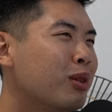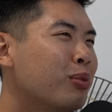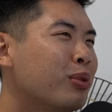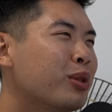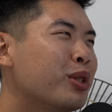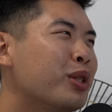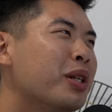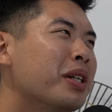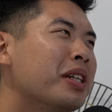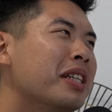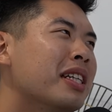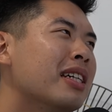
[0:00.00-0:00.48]
我不
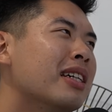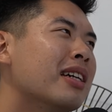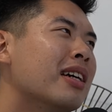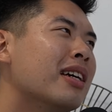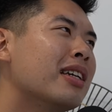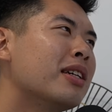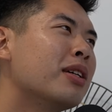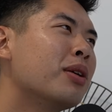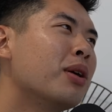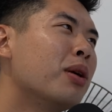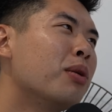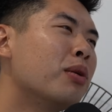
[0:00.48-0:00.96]
确定哎，
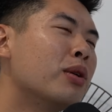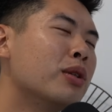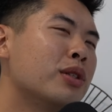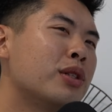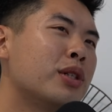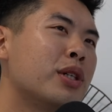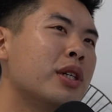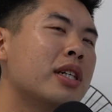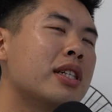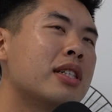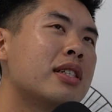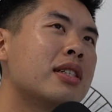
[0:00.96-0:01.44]
因为我
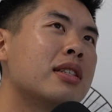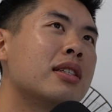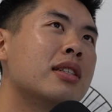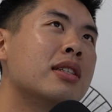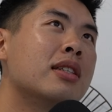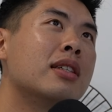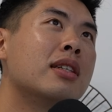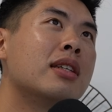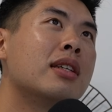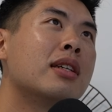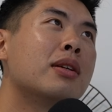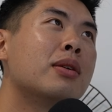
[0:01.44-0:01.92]
确
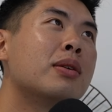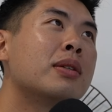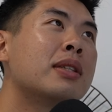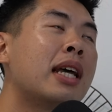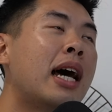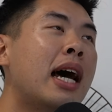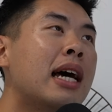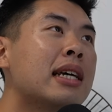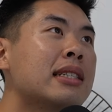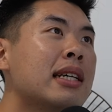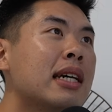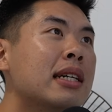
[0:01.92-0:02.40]
实我
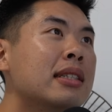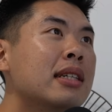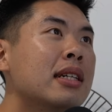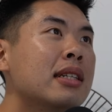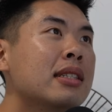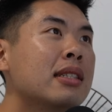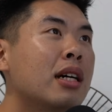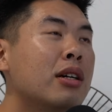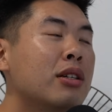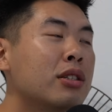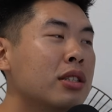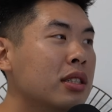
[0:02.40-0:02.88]
大三在
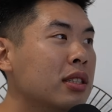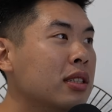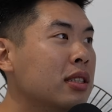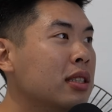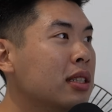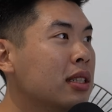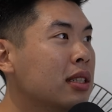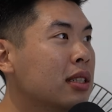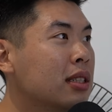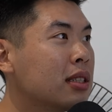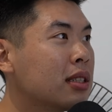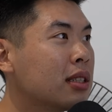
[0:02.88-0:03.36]
找实
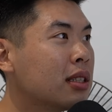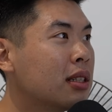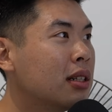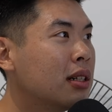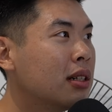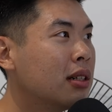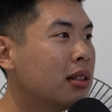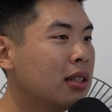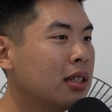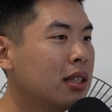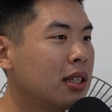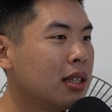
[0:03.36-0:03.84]
习的时
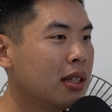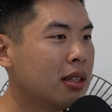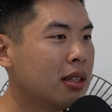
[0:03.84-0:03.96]
候，